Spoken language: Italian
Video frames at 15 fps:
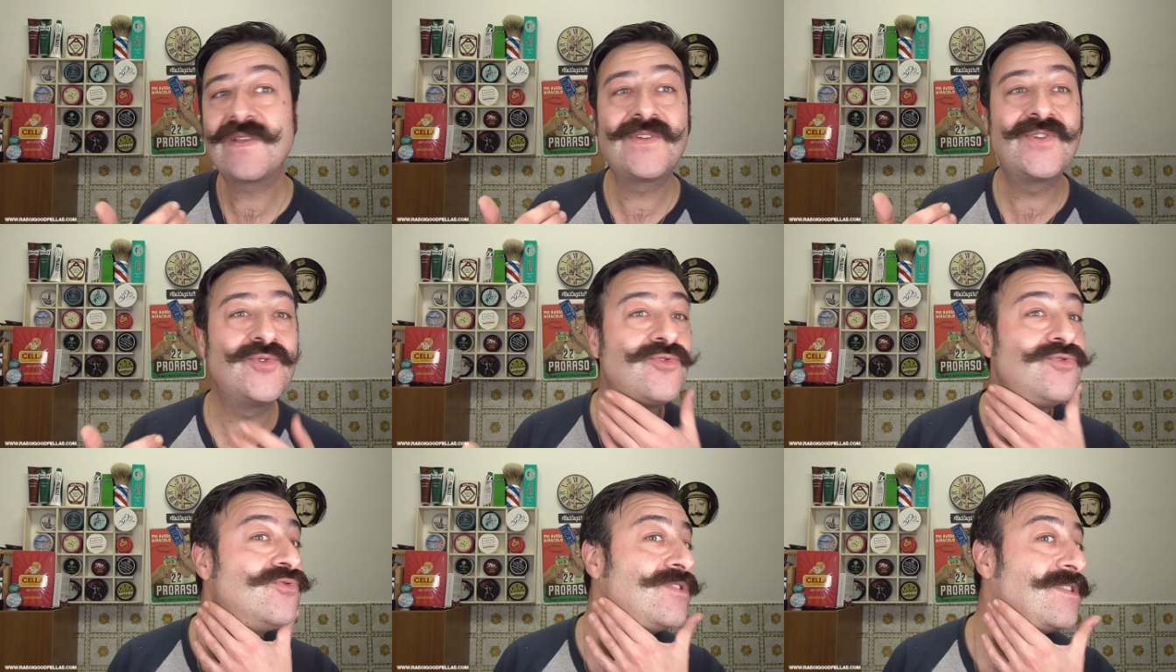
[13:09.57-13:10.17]

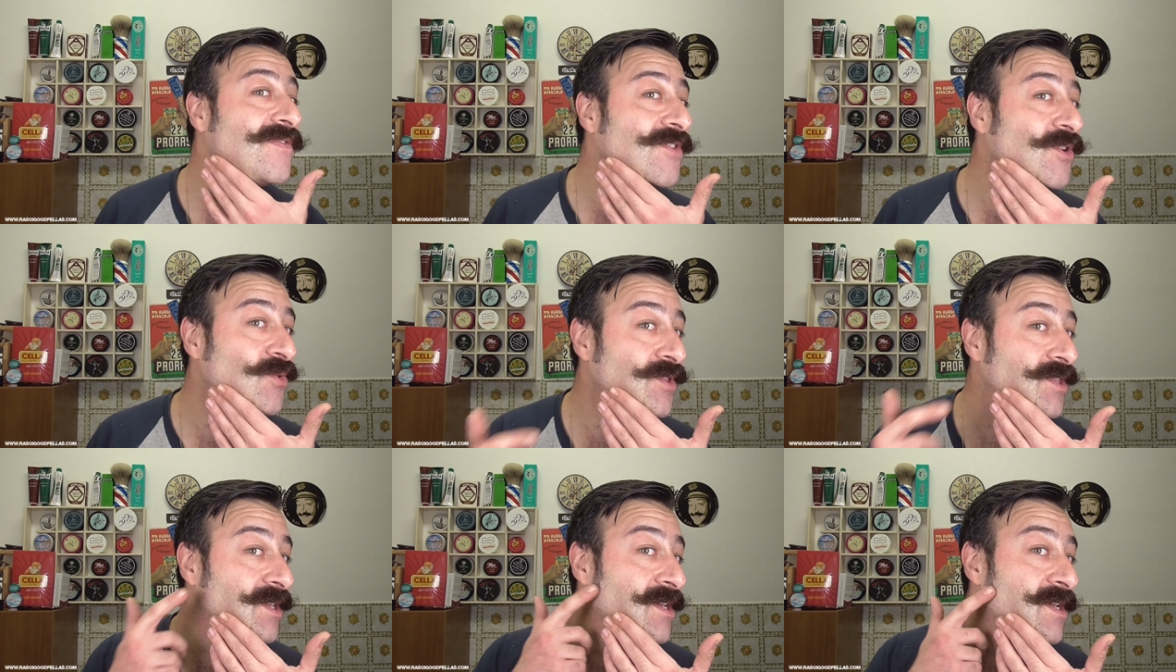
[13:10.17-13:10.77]
su tutti i
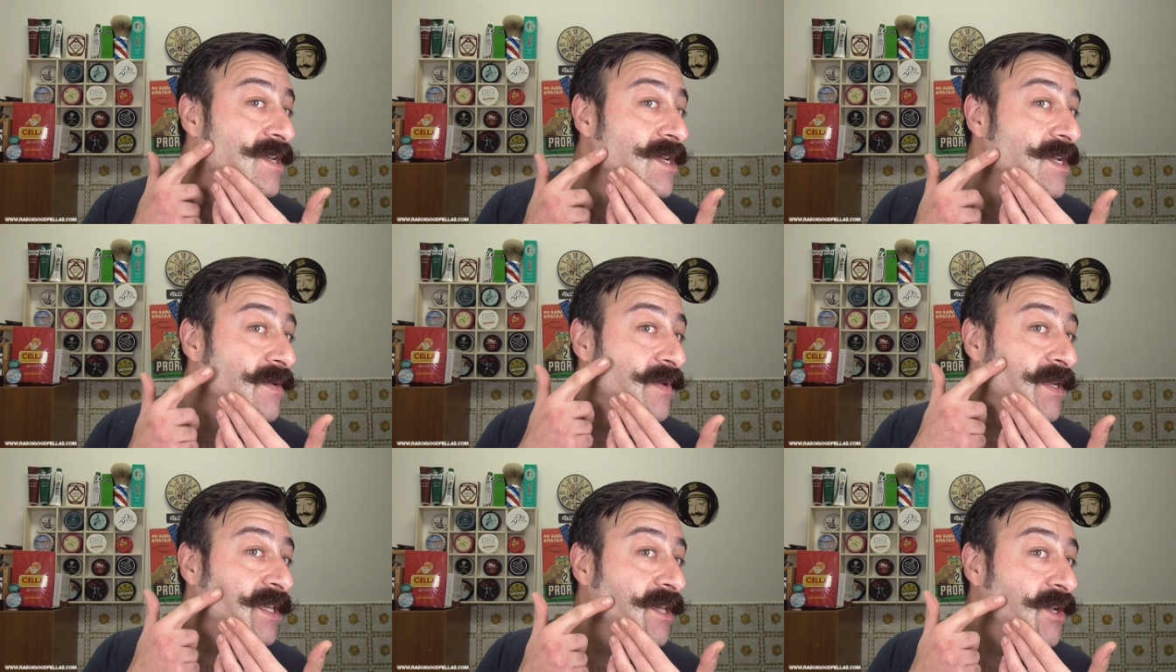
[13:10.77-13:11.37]
fronti
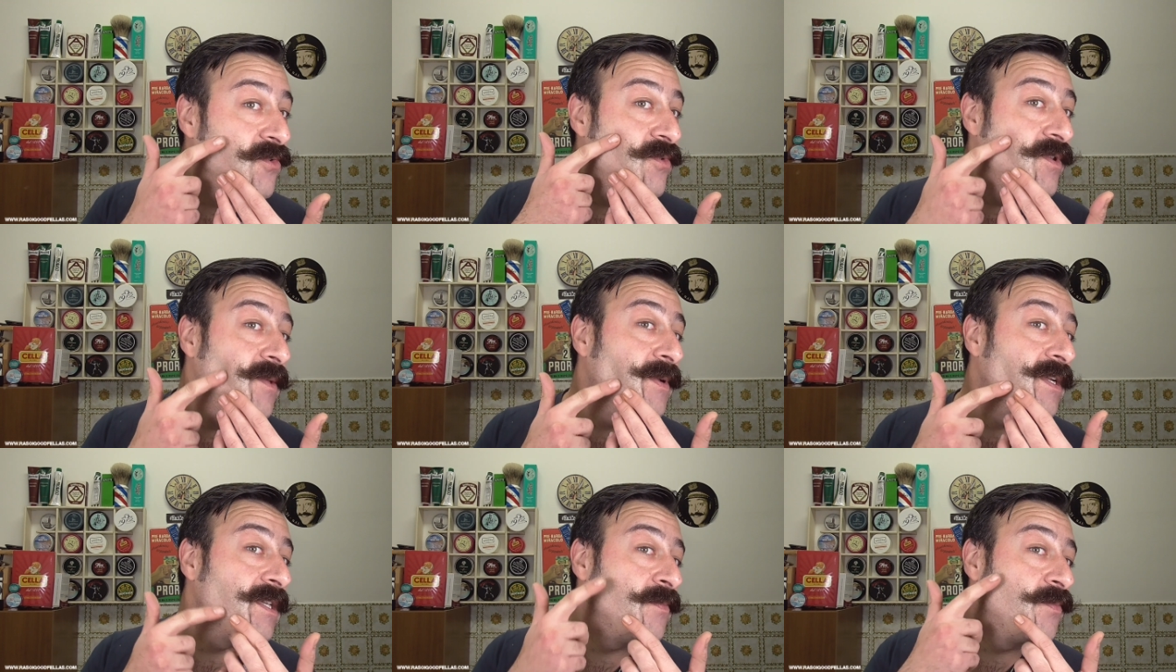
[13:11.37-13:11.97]
perché qui
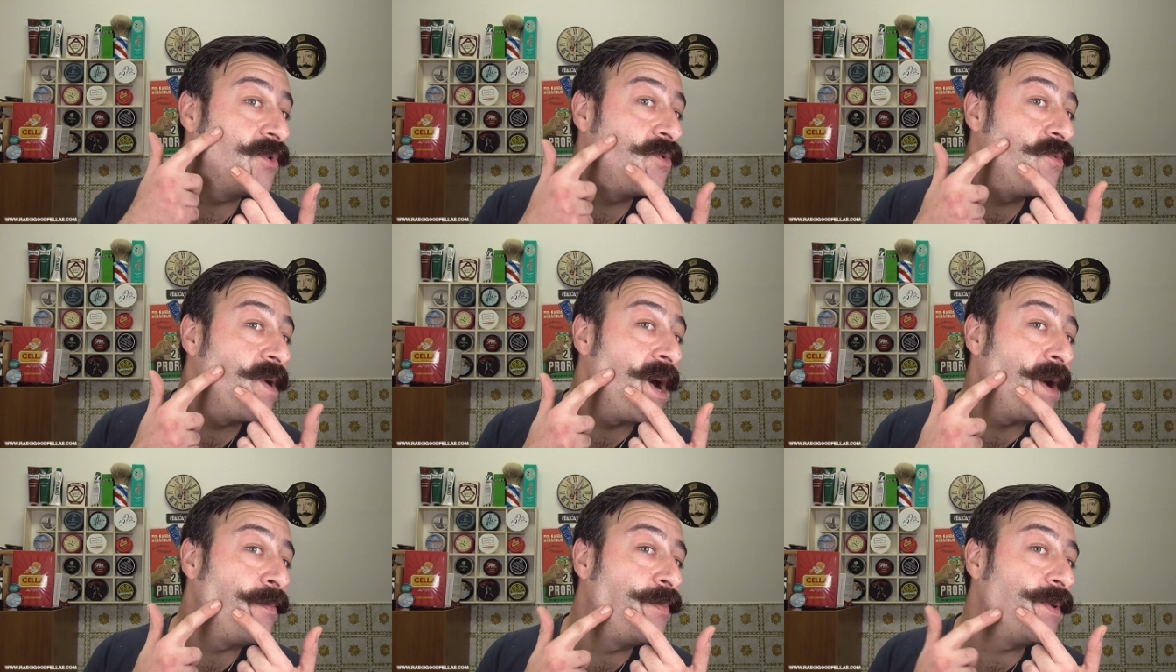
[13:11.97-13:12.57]
per esempio
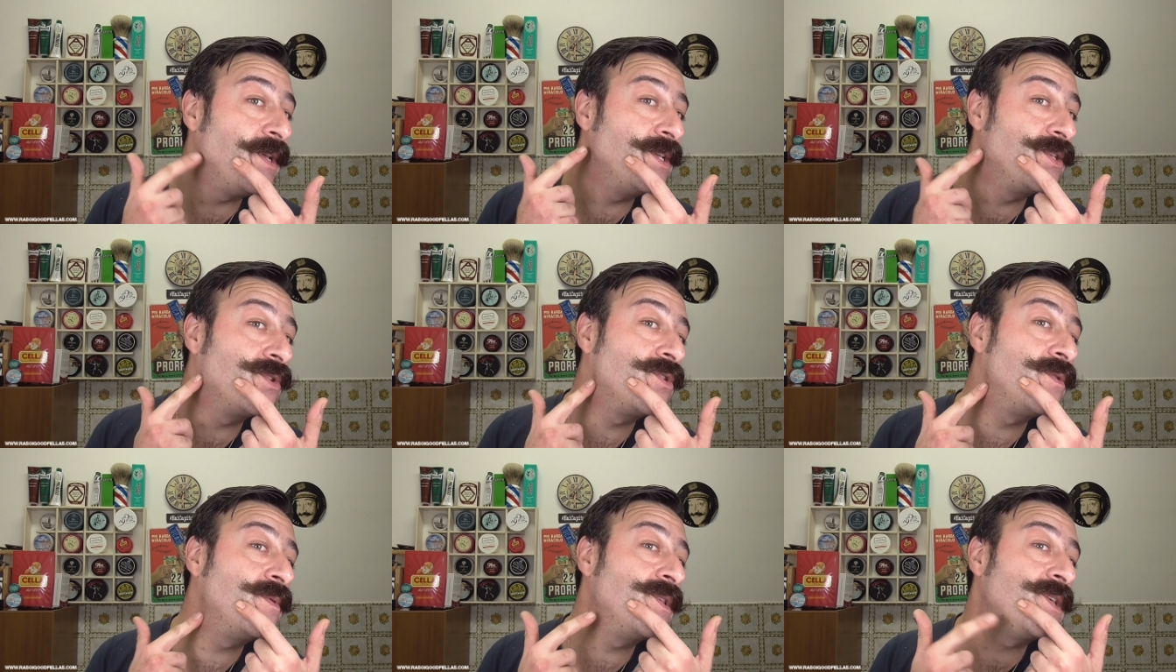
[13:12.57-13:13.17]
qua ha
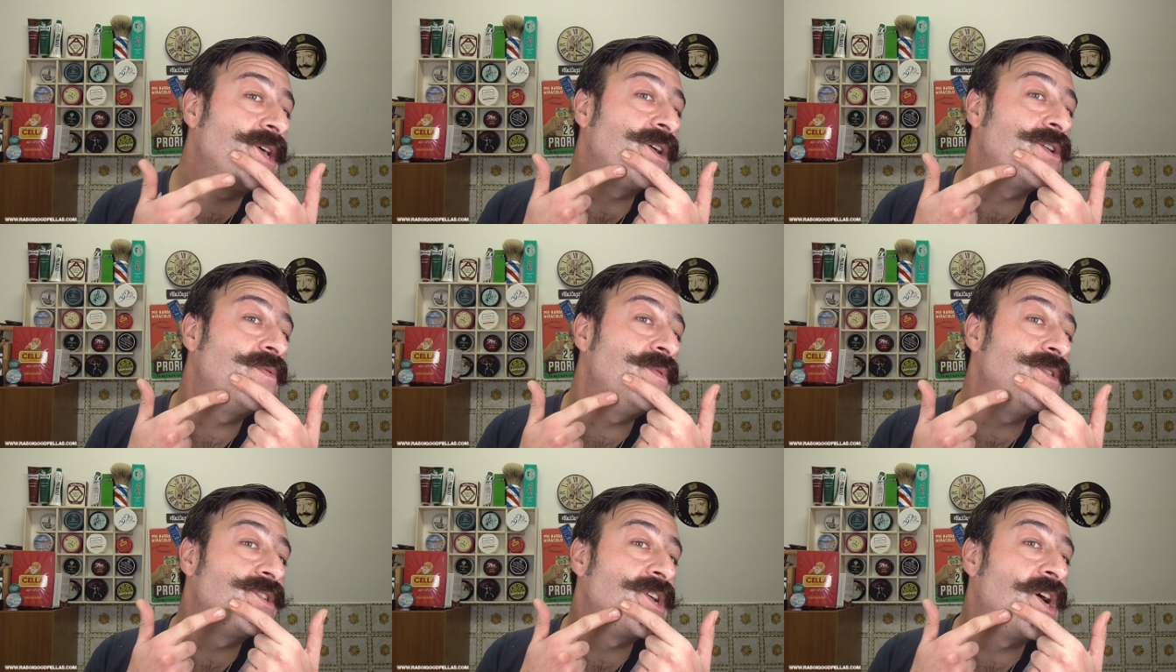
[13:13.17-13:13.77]
preso dopodiché ha
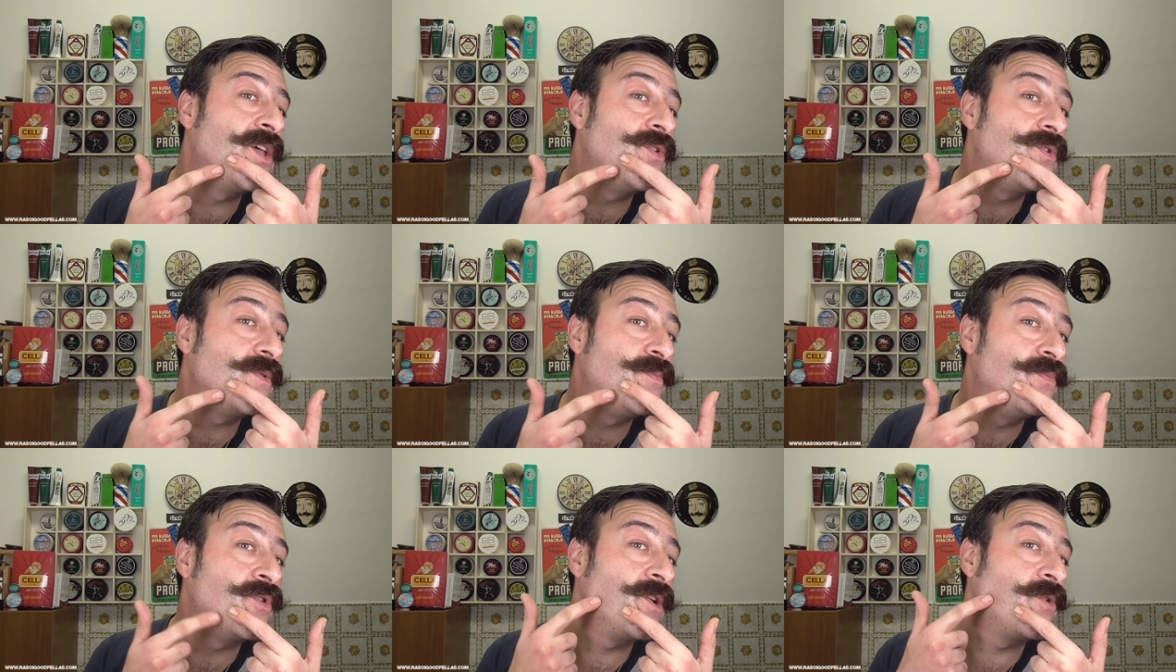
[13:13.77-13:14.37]
cominciato
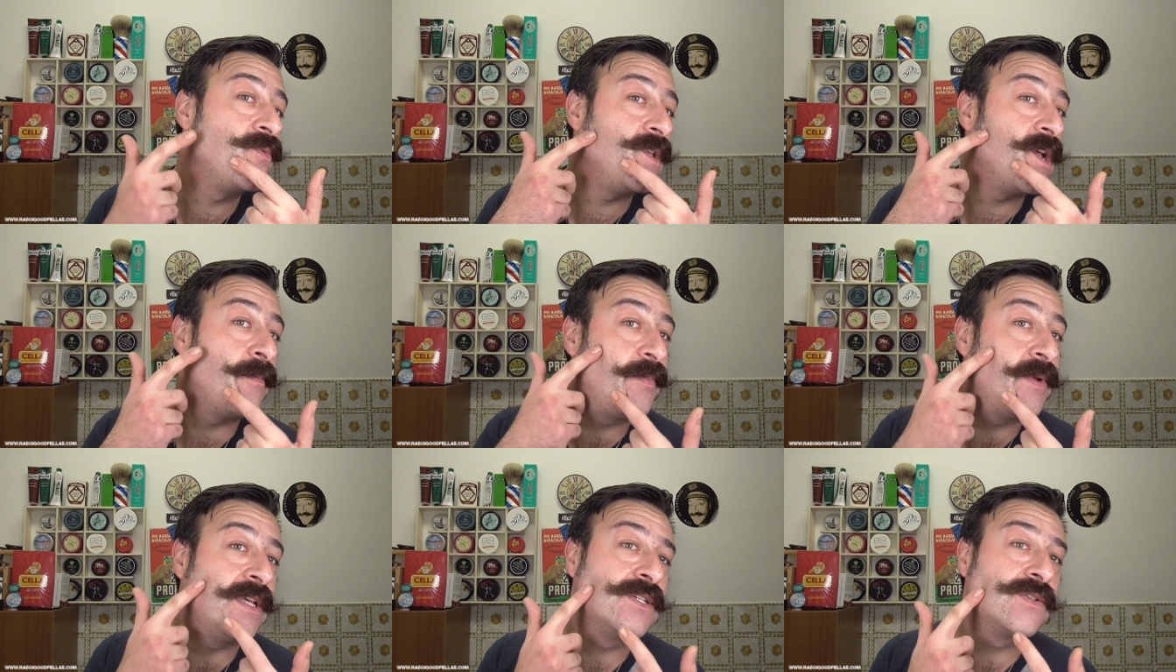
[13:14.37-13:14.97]
oppure qui ha
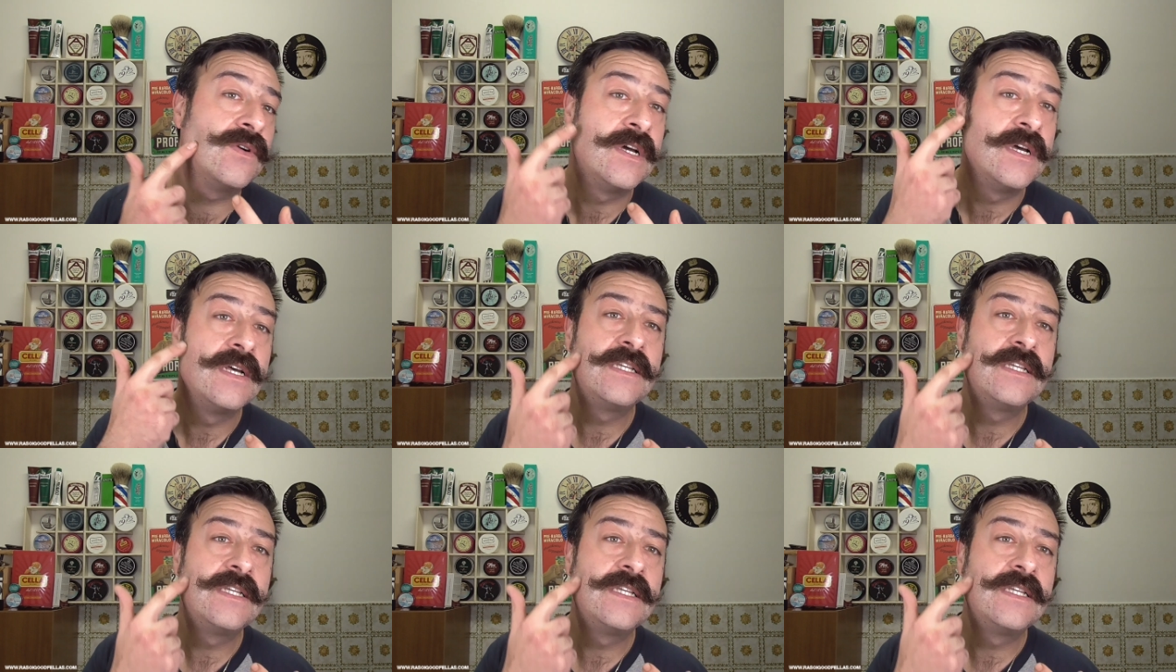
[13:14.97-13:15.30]
preso